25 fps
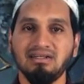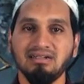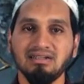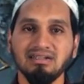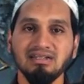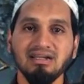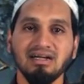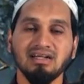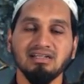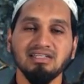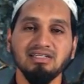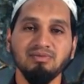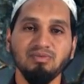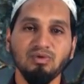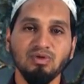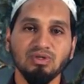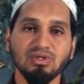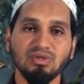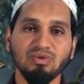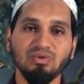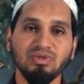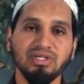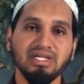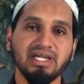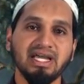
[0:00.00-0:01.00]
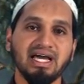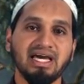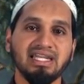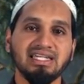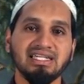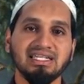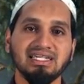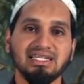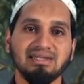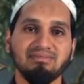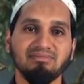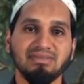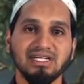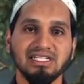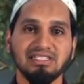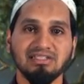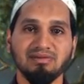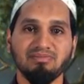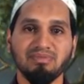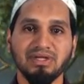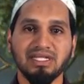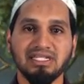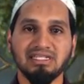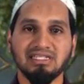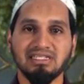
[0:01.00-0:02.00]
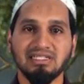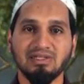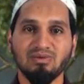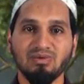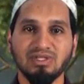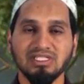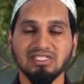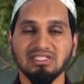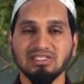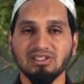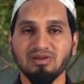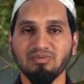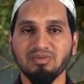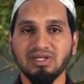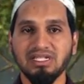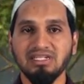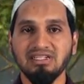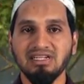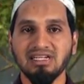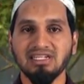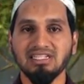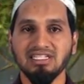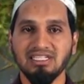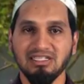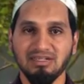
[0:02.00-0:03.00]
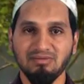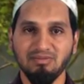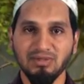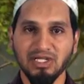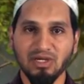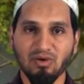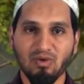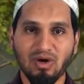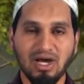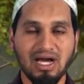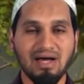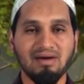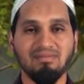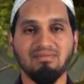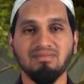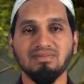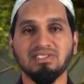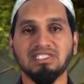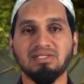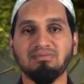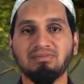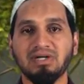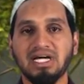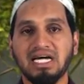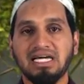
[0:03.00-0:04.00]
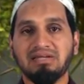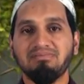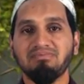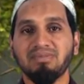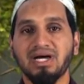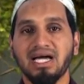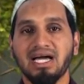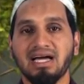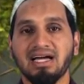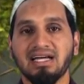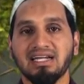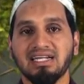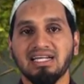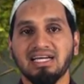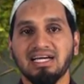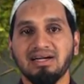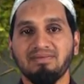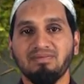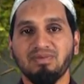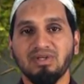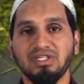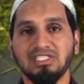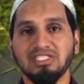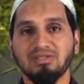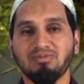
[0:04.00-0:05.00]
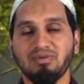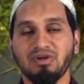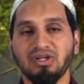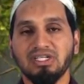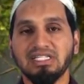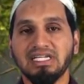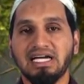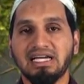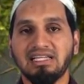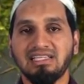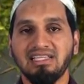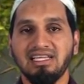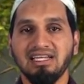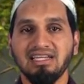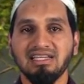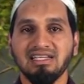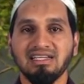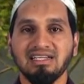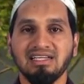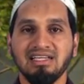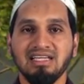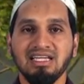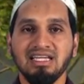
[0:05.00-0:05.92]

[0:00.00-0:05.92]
เรื่องที่พูดคุยกันนะฮะมักจะเป็นหรือว่าจะต้องเป็นเรื่องที่มีความสำคัญมากนะครับ โดยเฉพาะอย่างยิ่ง